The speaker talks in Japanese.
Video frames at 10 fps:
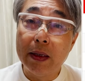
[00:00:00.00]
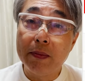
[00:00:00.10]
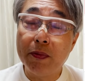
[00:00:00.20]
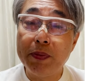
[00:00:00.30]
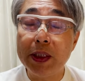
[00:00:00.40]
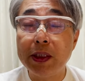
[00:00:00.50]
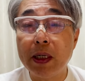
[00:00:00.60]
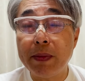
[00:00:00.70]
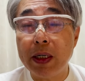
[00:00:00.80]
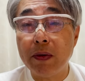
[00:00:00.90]
もう
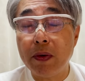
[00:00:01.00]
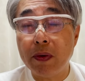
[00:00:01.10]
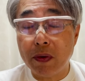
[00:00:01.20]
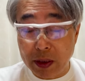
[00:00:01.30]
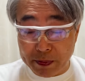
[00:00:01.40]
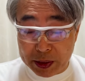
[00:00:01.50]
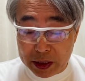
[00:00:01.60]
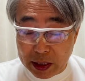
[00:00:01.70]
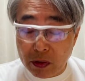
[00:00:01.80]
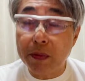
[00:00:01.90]
ピッチャー前のゴロが
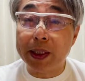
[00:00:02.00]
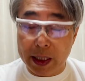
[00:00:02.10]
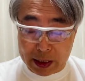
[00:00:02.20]
ピッチャーゴロみたいに